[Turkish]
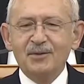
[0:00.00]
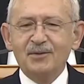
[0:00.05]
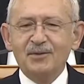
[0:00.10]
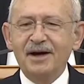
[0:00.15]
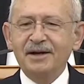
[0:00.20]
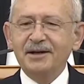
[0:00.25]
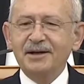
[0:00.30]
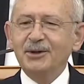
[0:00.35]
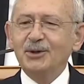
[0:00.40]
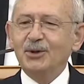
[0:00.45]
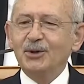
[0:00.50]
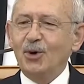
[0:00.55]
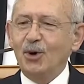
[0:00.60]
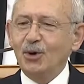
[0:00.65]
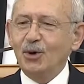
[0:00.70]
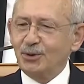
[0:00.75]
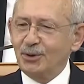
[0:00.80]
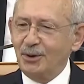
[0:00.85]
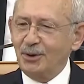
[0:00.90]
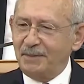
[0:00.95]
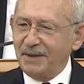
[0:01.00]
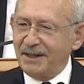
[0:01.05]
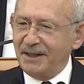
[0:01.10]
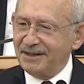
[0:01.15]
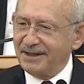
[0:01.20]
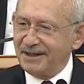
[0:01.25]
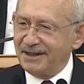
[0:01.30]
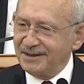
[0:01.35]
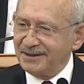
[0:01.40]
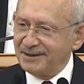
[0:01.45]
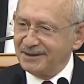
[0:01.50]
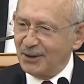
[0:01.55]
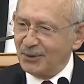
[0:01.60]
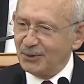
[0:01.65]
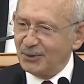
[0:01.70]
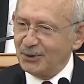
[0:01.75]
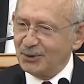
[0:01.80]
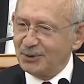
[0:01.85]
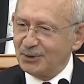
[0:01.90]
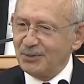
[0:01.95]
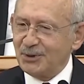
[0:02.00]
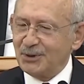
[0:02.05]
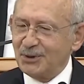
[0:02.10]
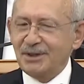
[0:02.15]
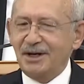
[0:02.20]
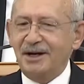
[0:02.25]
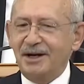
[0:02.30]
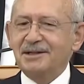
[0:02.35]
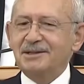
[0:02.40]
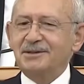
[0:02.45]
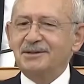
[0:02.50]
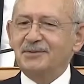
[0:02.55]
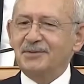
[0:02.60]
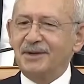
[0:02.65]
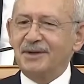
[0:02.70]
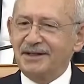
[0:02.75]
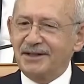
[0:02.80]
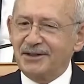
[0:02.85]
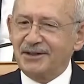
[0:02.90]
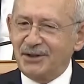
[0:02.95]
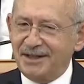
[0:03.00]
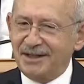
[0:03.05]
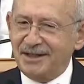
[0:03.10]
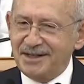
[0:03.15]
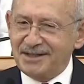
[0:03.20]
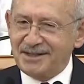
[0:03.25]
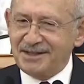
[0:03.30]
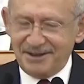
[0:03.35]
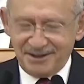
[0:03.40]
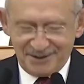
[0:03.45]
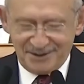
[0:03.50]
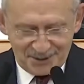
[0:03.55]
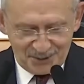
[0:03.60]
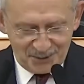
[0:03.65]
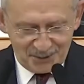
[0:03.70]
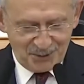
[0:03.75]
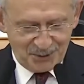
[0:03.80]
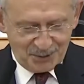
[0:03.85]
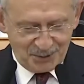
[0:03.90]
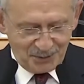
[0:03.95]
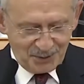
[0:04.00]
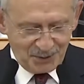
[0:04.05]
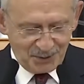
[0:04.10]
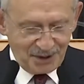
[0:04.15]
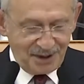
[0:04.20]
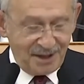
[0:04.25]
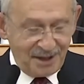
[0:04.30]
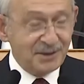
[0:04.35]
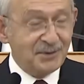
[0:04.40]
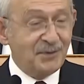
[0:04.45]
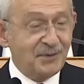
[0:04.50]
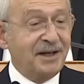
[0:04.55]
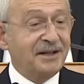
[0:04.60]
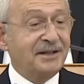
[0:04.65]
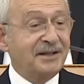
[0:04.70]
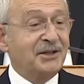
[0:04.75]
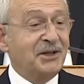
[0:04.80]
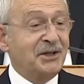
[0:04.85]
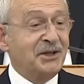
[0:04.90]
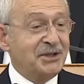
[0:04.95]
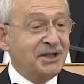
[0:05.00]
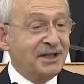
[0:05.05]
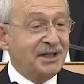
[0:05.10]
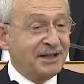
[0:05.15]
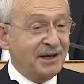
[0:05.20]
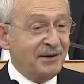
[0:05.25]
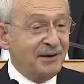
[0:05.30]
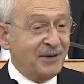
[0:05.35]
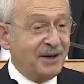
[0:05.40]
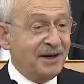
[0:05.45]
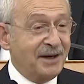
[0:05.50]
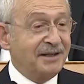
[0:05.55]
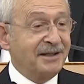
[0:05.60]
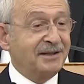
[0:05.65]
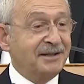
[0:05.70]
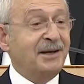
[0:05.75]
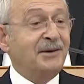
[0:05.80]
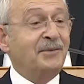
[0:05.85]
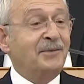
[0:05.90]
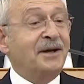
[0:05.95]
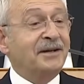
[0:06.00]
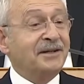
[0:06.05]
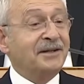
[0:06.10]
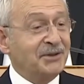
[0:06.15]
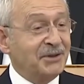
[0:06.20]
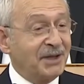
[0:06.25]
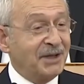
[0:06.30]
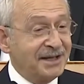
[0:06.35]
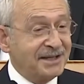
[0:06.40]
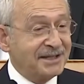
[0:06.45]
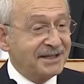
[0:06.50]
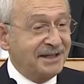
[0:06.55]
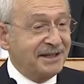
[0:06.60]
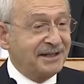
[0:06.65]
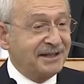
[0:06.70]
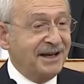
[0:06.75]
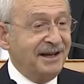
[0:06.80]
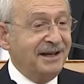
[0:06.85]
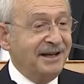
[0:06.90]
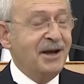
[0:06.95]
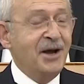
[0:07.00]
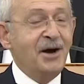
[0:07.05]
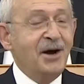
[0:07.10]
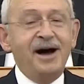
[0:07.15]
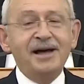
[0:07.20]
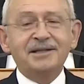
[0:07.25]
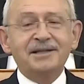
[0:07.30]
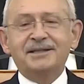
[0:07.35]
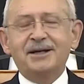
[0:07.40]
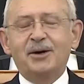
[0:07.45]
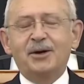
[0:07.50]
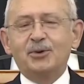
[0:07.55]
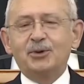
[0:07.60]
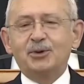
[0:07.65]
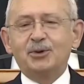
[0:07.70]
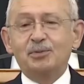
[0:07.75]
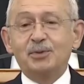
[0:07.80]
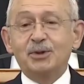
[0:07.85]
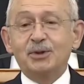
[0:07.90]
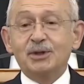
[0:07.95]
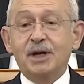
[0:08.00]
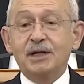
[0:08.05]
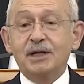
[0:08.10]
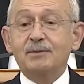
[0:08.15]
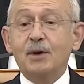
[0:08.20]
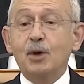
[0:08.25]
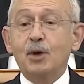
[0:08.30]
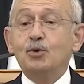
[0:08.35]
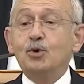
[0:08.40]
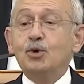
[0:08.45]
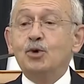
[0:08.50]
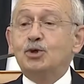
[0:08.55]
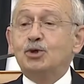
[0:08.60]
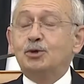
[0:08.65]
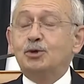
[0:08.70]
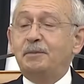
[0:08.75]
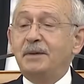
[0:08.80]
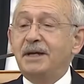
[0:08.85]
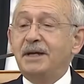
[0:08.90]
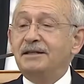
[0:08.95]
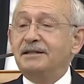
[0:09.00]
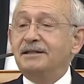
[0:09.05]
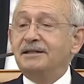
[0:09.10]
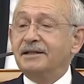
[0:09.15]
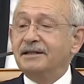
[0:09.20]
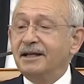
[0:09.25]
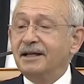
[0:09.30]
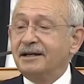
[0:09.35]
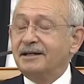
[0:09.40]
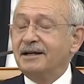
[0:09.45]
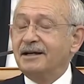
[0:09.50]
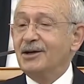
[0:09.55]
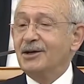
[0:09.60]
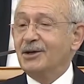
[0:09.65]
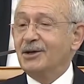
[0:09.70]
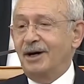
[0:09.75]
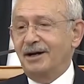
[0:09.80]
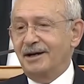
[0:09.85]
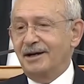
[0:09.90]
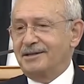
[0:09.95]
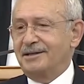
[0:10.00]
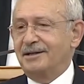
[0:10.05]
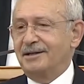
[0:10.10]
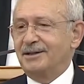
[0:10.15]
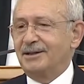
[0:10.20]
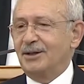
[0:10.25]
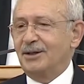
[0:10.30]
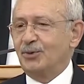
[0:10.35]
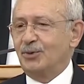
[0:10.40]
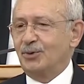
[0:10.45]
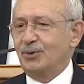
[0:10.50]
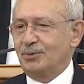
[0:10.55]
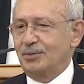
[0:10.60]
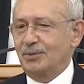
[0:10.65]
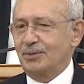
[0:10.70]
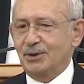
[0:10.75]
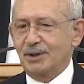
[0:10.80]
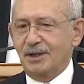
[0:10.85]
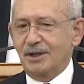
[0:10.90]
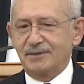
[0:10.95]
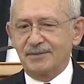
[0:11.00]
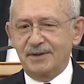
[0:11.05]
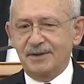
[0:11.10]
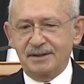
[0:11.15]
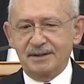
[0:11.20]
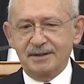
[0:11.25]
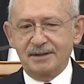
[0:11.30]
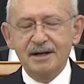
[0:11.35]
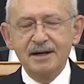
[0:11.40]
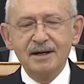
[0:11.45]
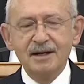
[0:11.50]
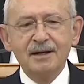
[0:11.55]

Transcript: Van'ın otlu peynirini de unutmayacağız. Van'ın kedisini de unutmayacağız. Van'ın inci kefalini de, Van'ın denizini de asla unutmayacağız. Ve 3000 yıllık kalesini de unutmayacağız Van'ın.